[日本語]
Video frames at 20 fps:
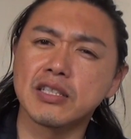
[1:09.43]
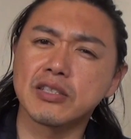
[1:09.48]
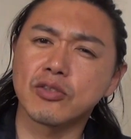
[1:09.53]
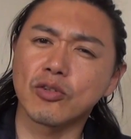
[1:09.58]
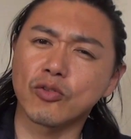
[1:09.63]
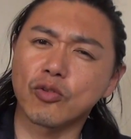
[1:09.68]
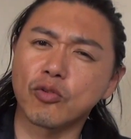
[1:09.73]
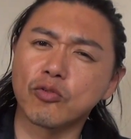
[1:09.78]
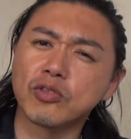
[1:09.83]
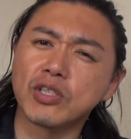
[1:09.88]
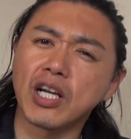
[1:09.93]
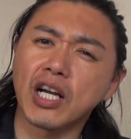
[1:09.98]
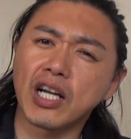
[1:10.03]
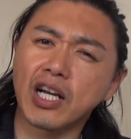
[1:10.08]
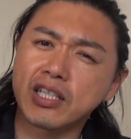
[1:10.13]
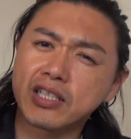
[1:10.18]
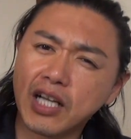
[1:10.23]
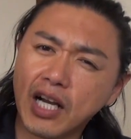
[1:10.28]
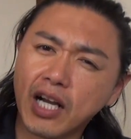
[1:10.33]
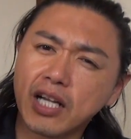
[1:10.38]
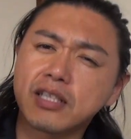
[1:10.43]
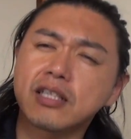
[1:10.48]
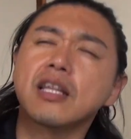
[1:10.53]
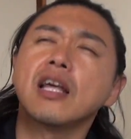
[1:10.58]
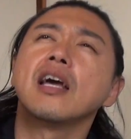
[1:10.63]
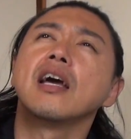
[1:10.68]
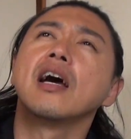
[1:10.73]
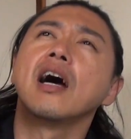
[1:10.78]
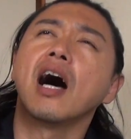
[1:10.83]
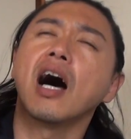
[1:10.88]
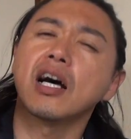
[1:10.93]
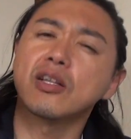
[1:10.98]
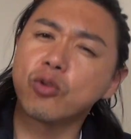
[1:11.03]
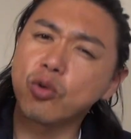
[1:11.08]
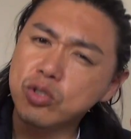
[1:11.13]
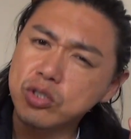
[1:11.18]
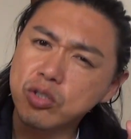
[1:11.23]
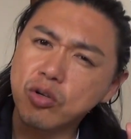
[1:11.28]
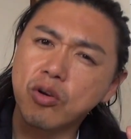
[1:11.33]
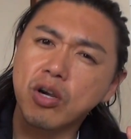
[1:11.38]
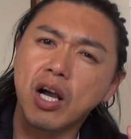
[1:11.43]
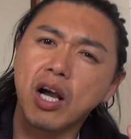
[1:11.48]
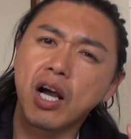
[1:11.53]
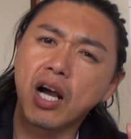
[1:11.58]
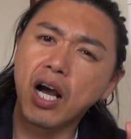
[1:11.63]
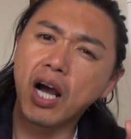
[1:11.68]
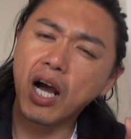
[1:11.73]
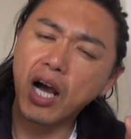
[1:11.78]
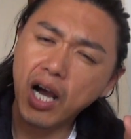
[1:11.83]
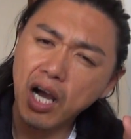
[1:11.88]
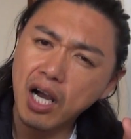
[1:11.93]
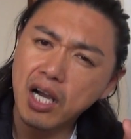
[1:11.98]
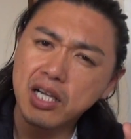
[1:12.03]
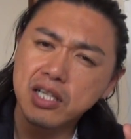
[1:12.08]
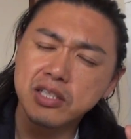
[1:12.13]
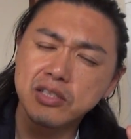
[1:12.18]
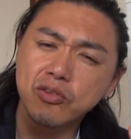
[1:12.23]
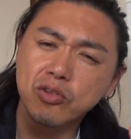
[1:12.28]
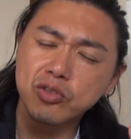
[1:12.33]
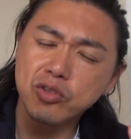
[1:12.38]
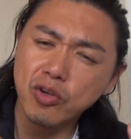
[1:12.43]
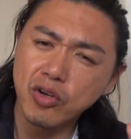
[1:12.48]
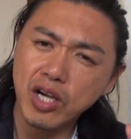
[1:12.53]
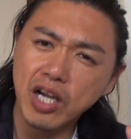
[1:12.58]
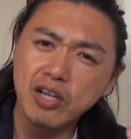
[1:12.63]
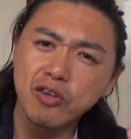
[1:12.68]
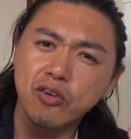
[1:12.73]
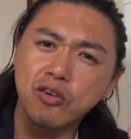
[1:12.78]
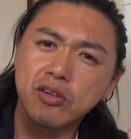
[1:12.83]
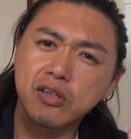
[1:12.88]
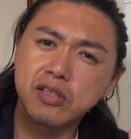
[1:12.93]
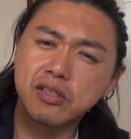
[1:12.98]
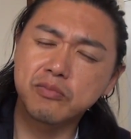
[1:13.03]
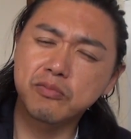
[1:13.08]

ちょっと売り上げが下がってあどうしようかああどうしようあの